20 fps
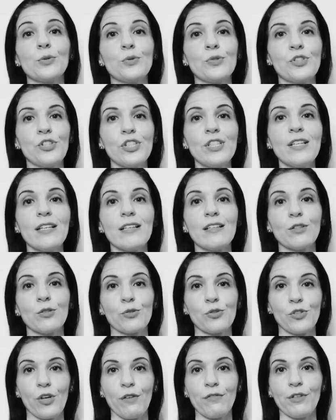No dia em
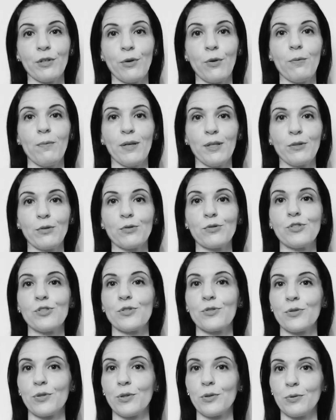que o jovem completou
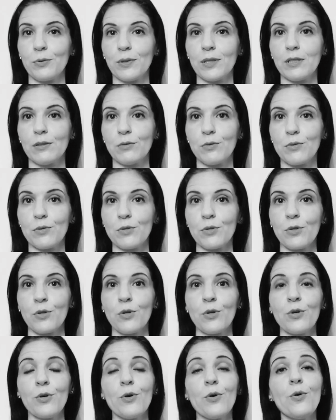18 anos,
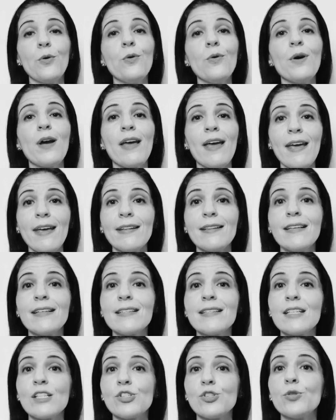o rei
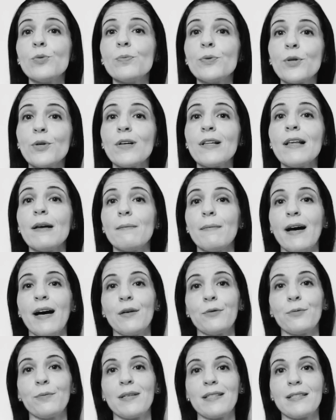decidiu
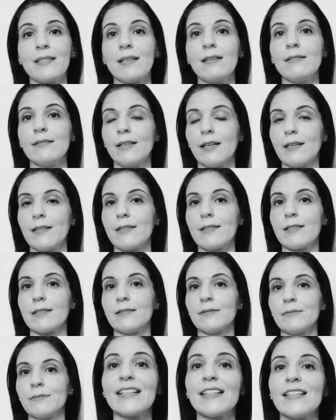proclamar uma
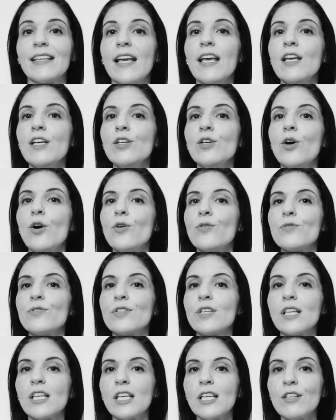sentença. Quem
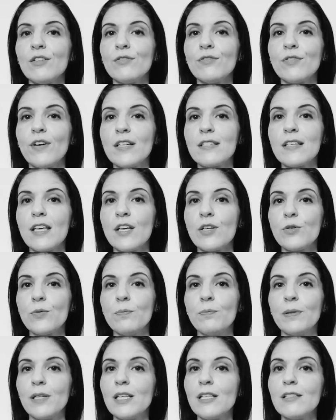conseguir fazer o
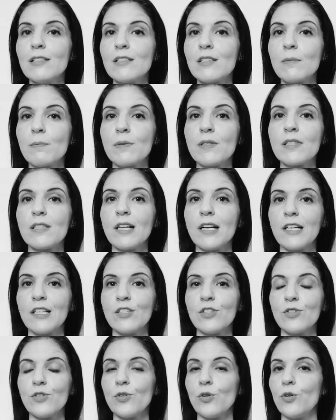príncipe
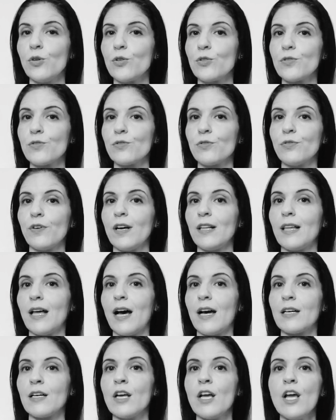silencioso
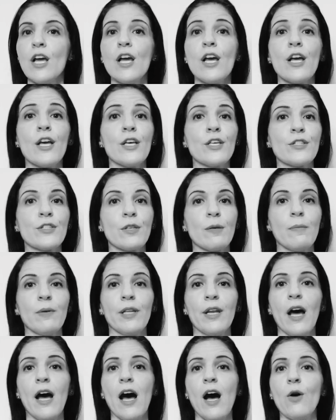falar
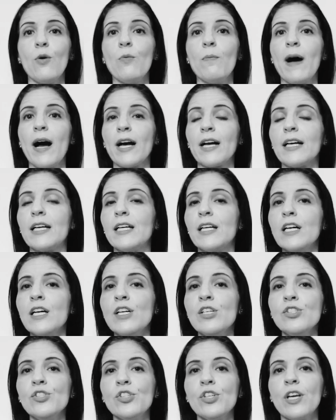receberá uma
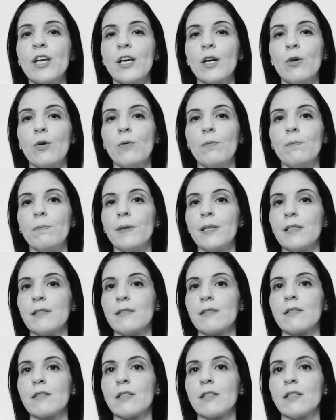grande
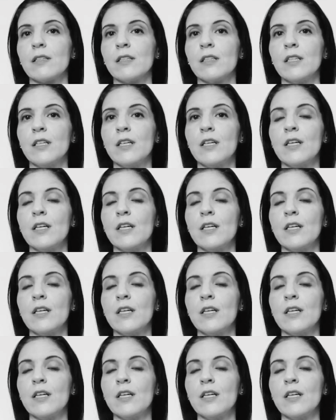recompensa.